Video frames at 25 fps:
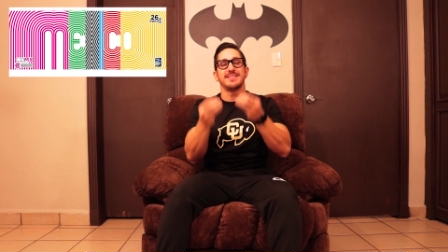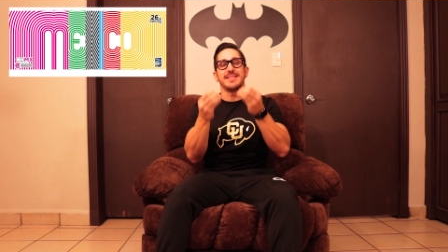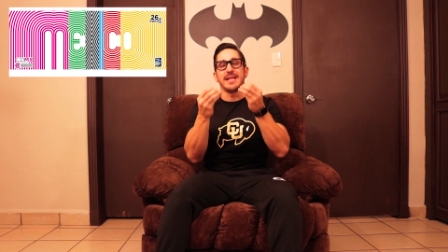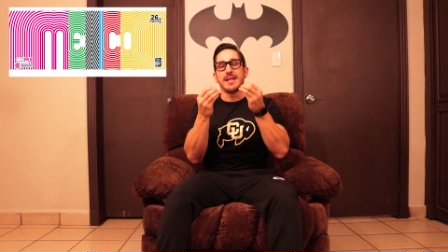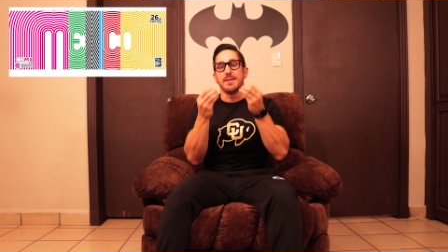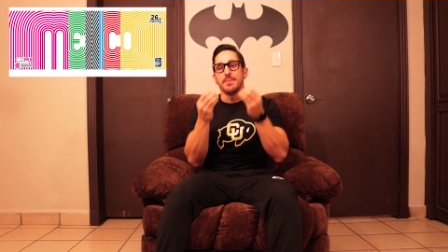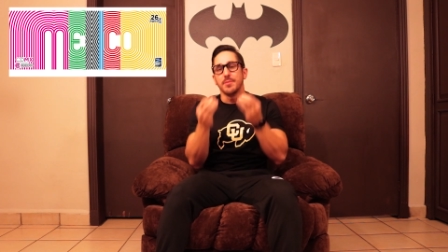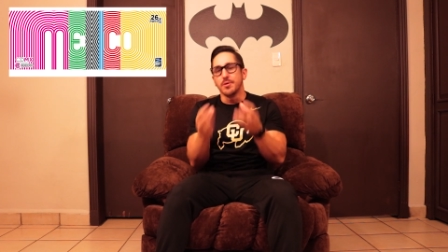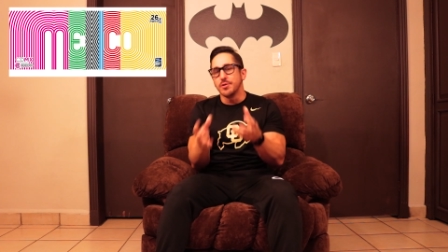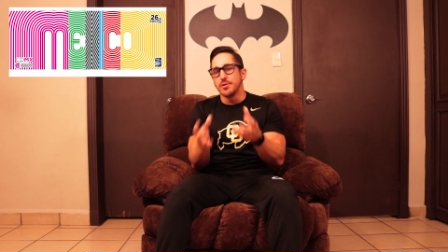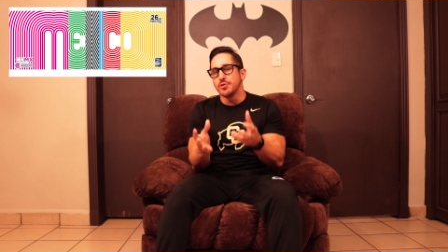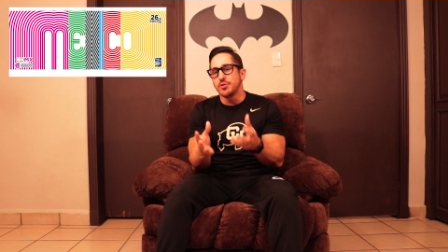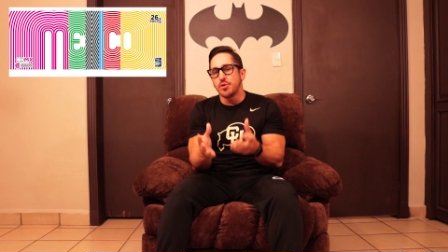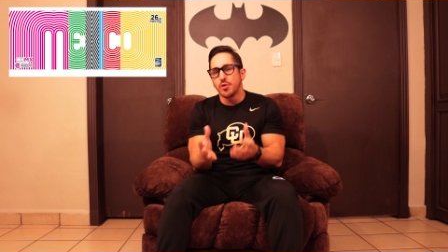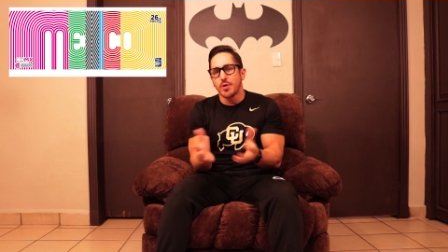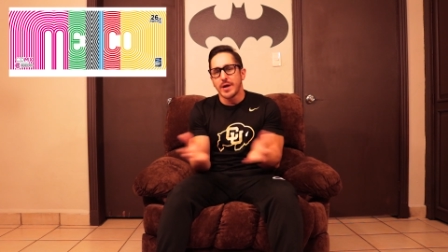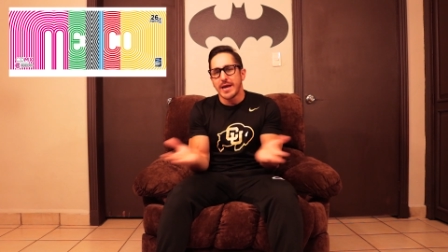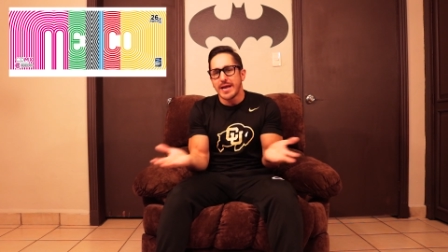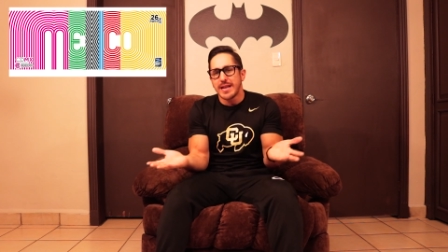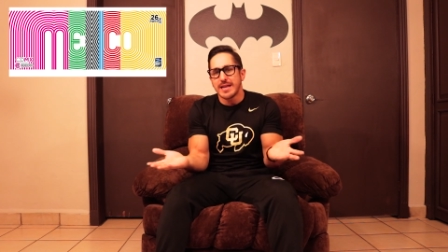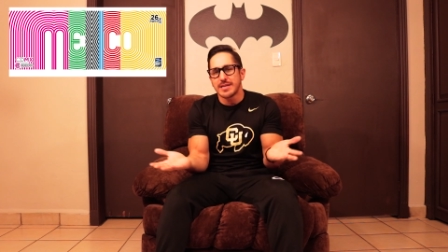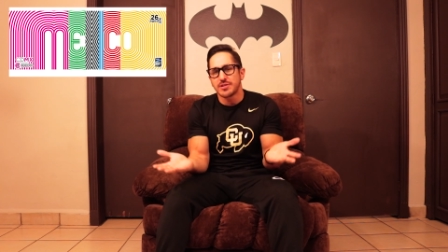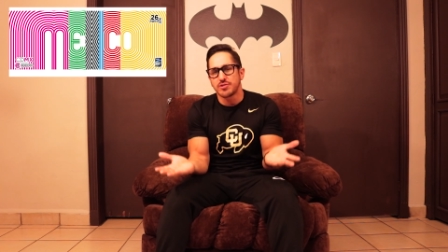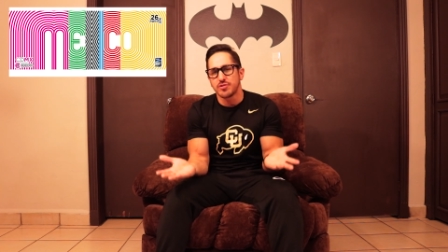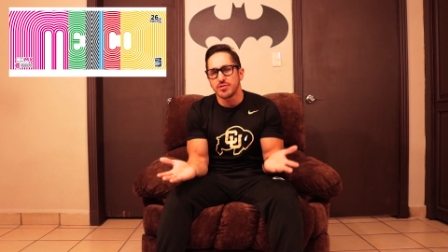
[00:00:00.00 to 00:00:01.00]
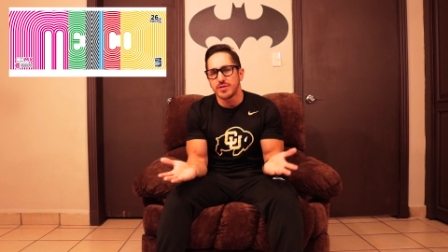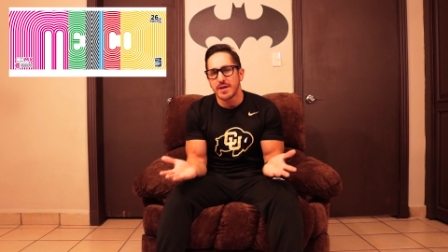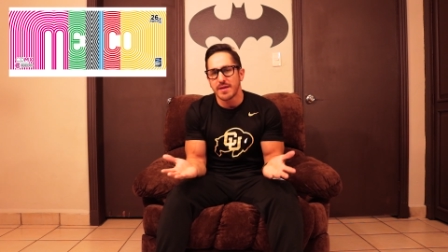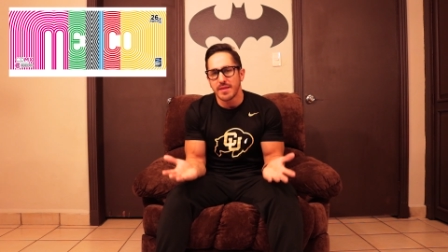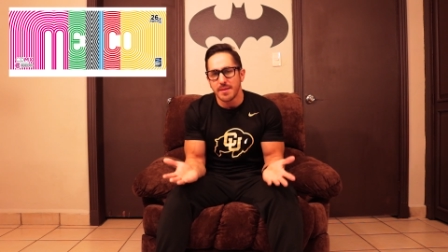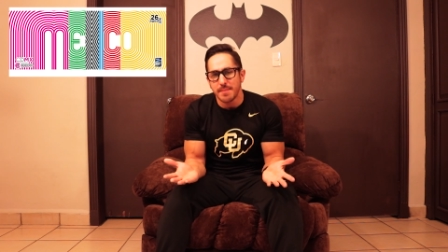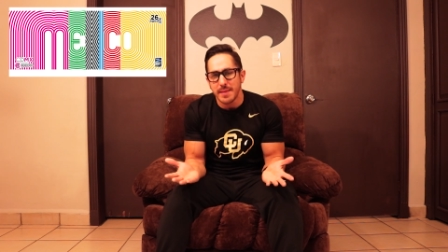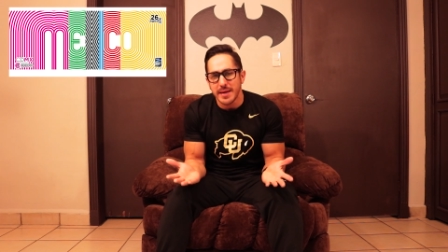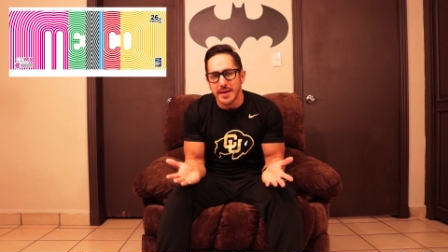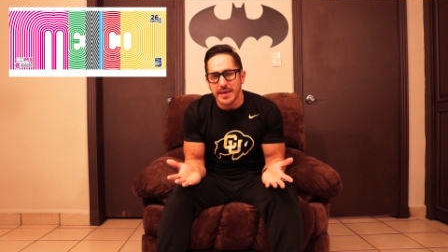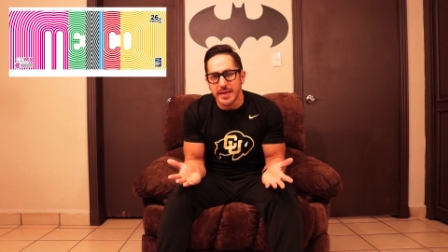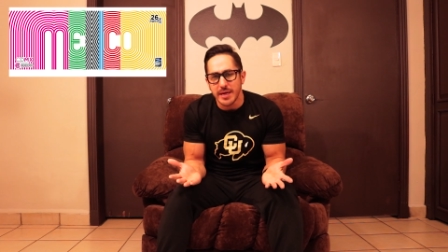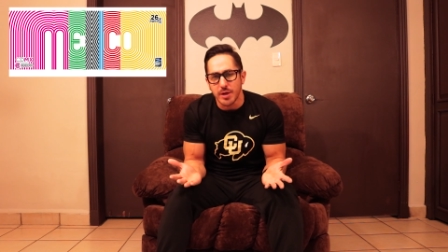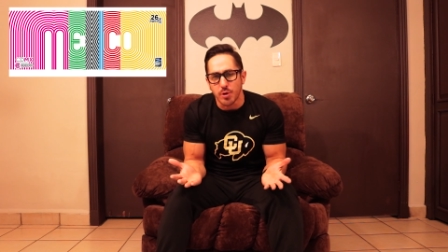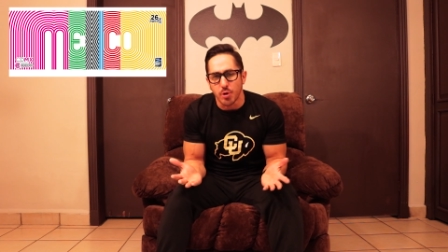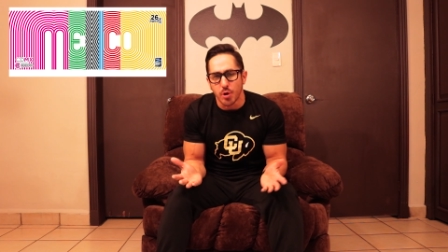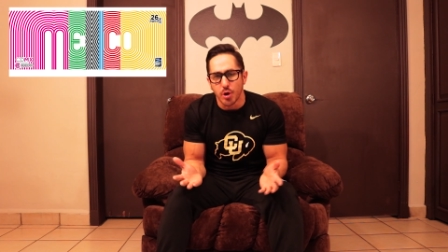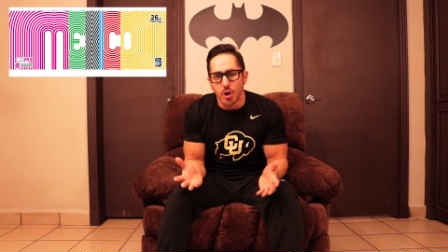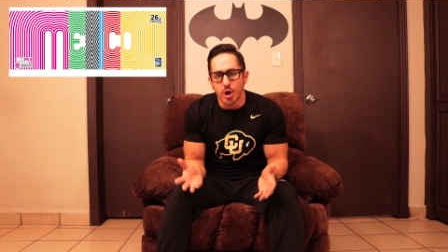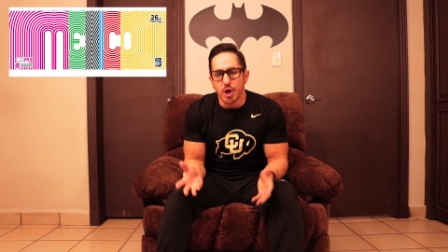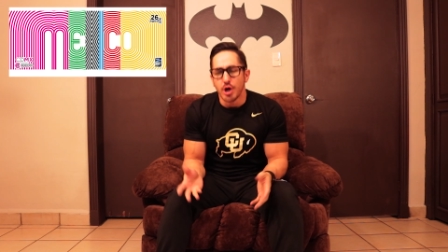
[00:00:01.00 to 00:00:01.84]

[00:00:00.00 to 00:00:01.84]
del mundo en la Ciudad de México,